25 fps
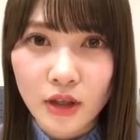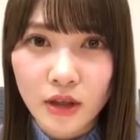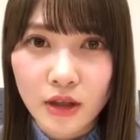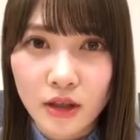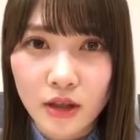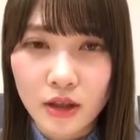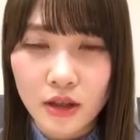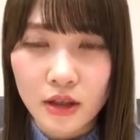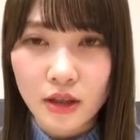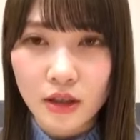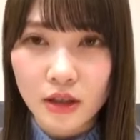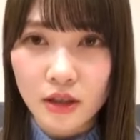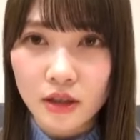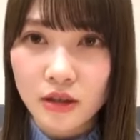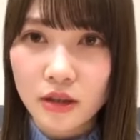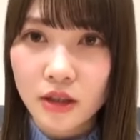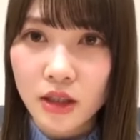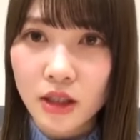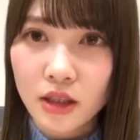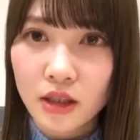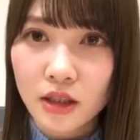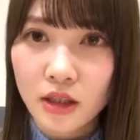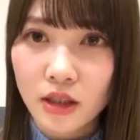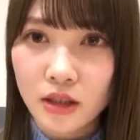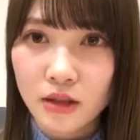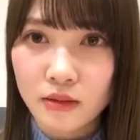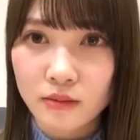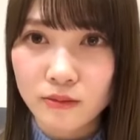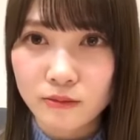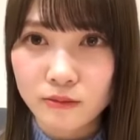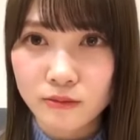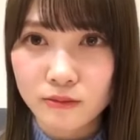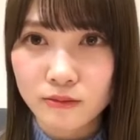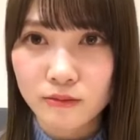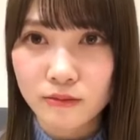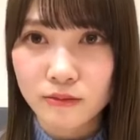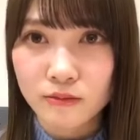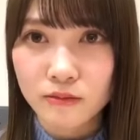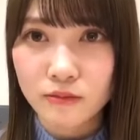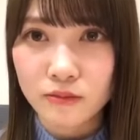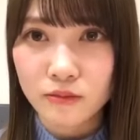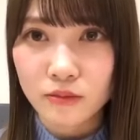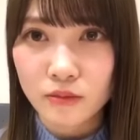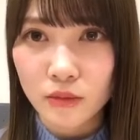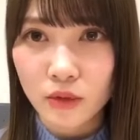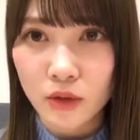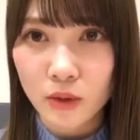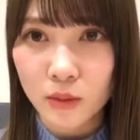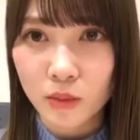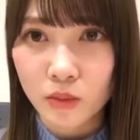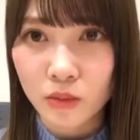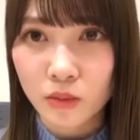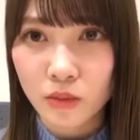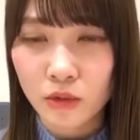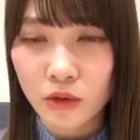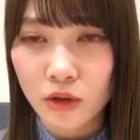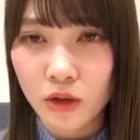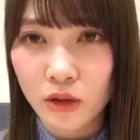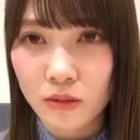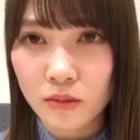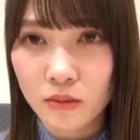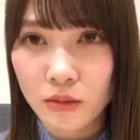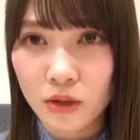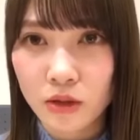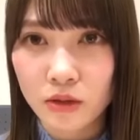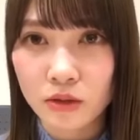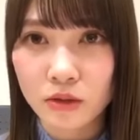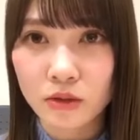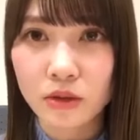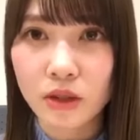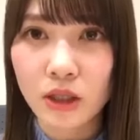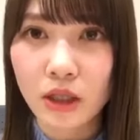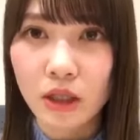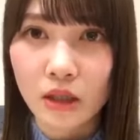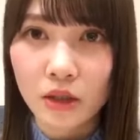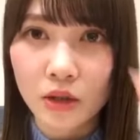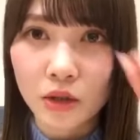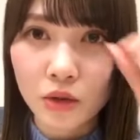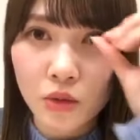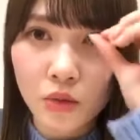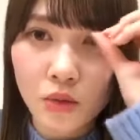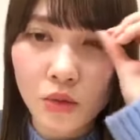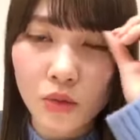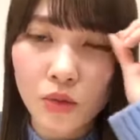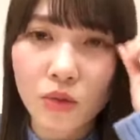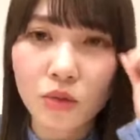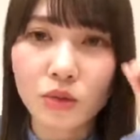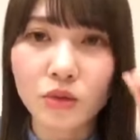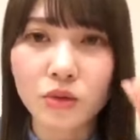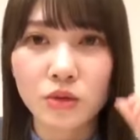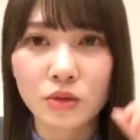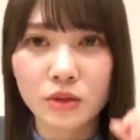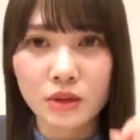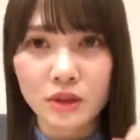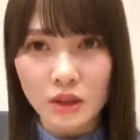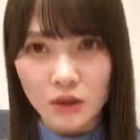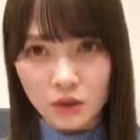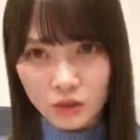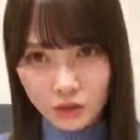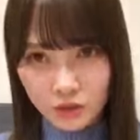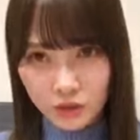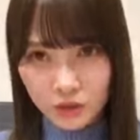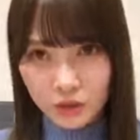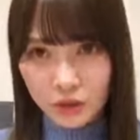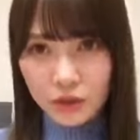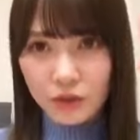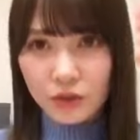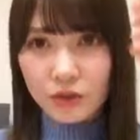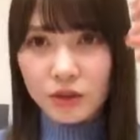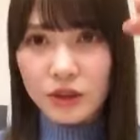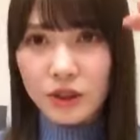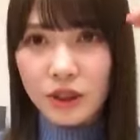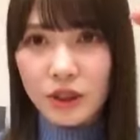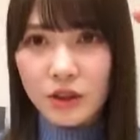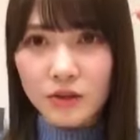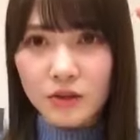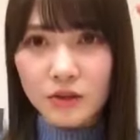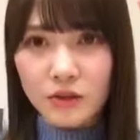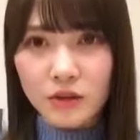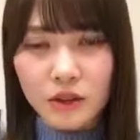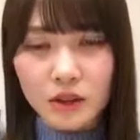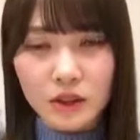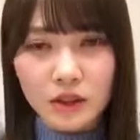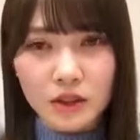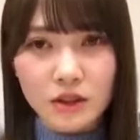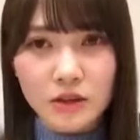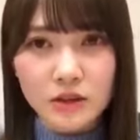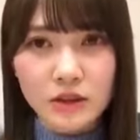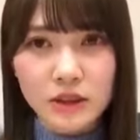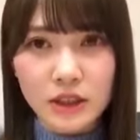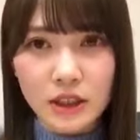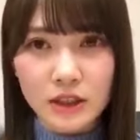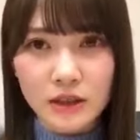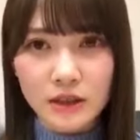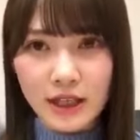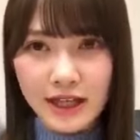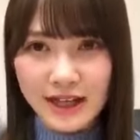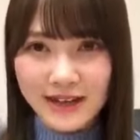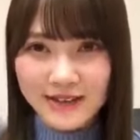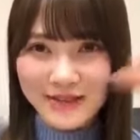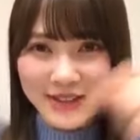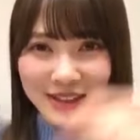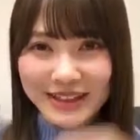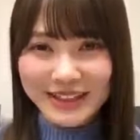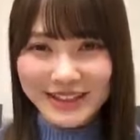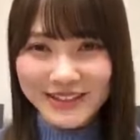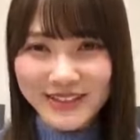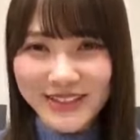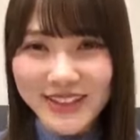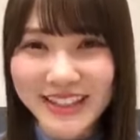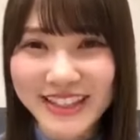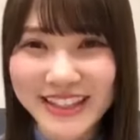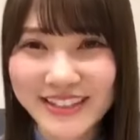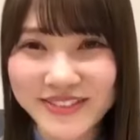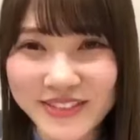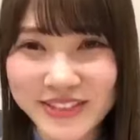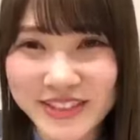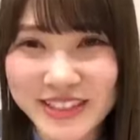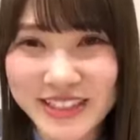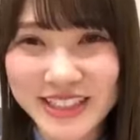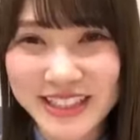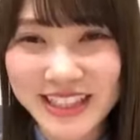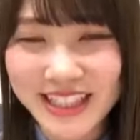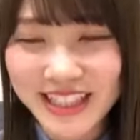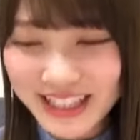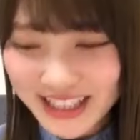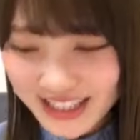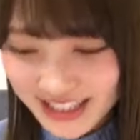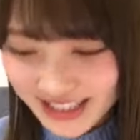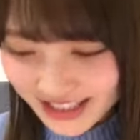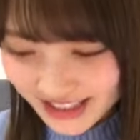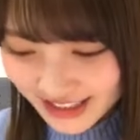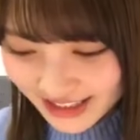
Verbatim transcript: なんかありがたいね。頑張ろう。なんか京子とさ、こう両サイドにいるじゃん。あ、また脇持っちゃった。